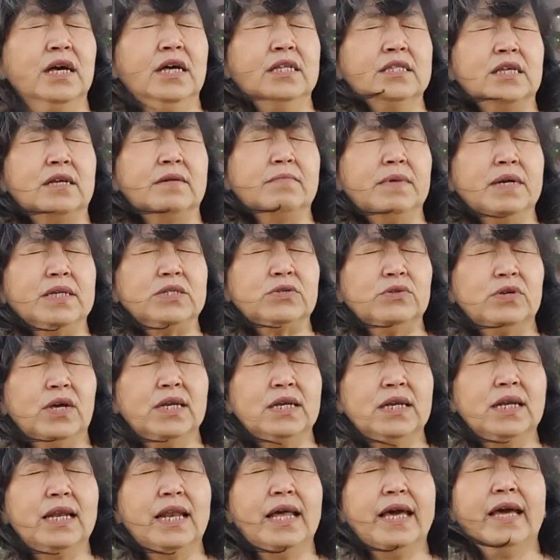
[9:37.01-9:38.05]
termasuk yang
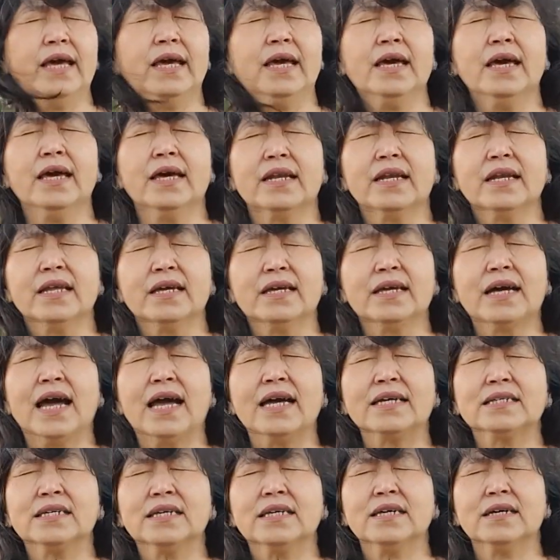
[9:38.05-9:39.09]
di leher, di
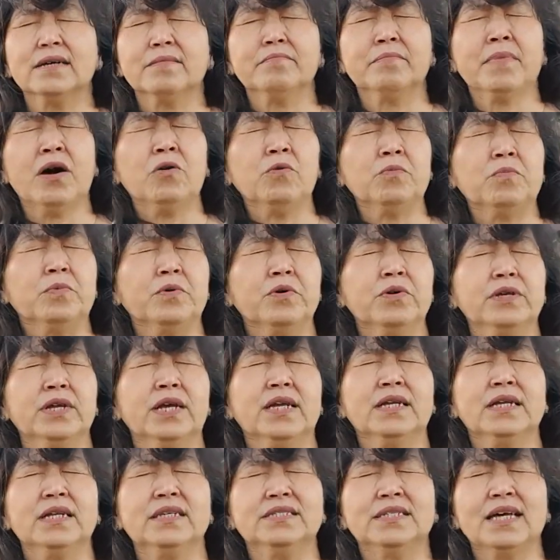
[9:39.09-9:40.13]
kaki maupun
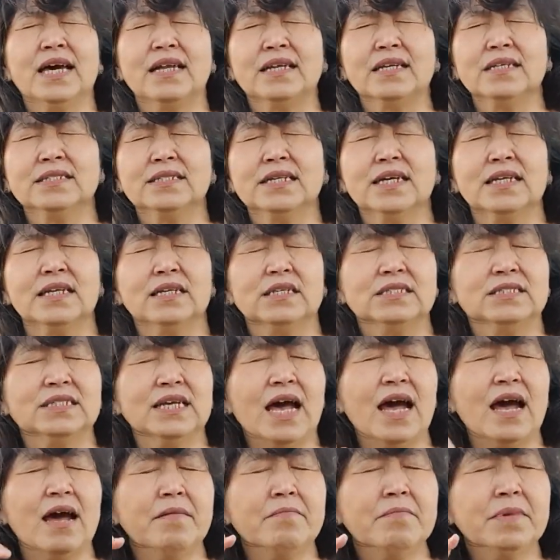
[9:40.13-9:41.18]
yang di jari-jari
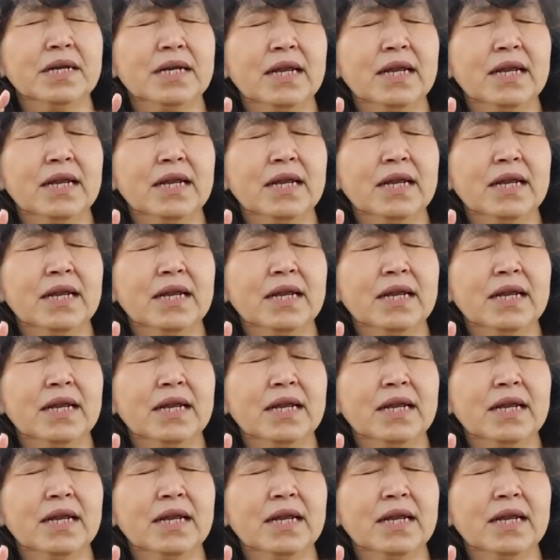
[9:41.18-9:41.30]
jama